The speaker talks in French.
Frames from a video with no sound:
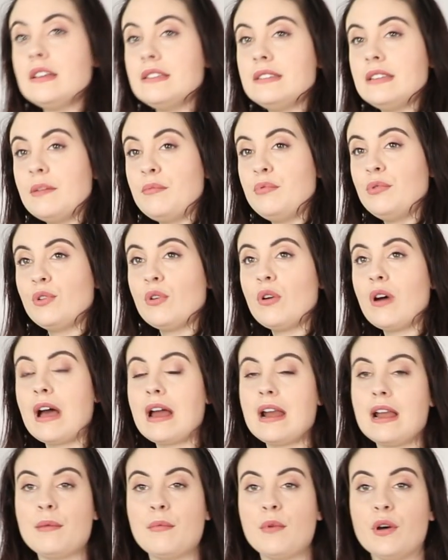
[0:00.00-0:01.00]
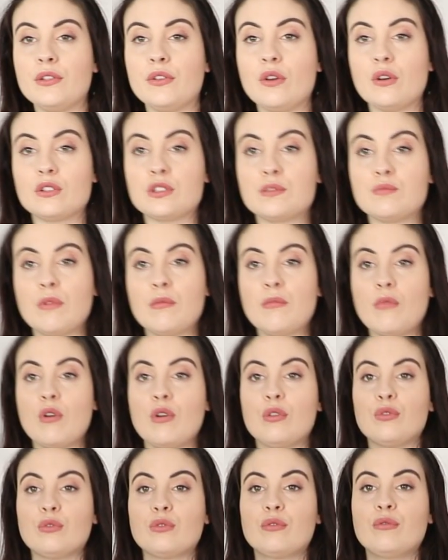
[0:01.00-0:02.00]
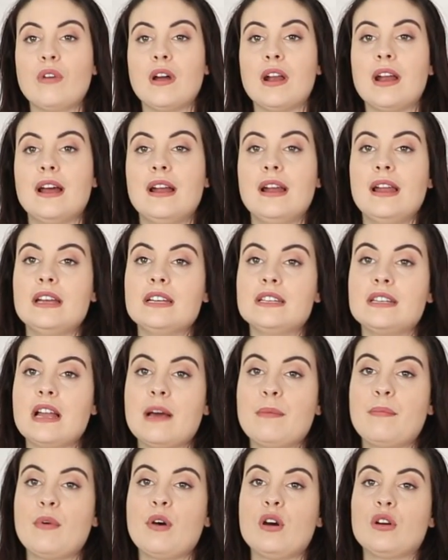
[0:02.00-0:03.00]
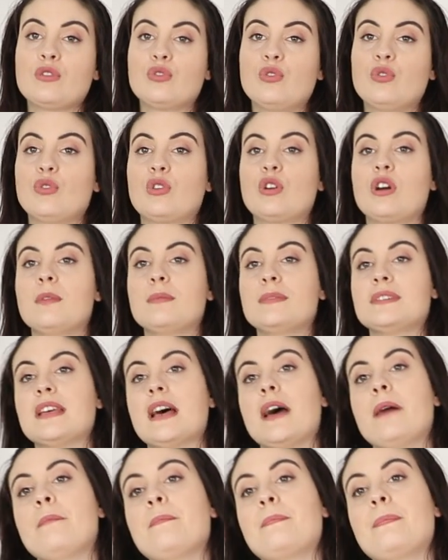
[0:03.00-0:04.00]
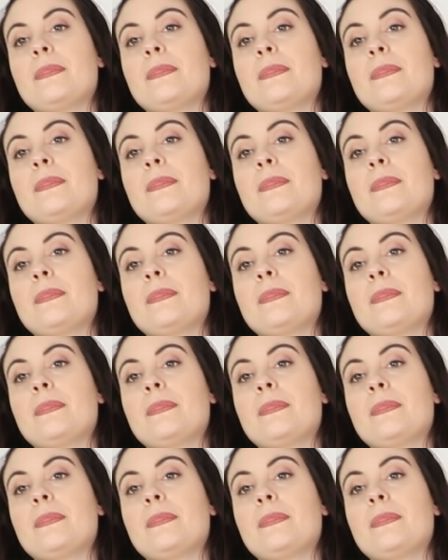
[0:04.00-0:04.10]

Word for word: C'est plutôt à la mode en ce moment, donc voilà, là je la porte comme ça.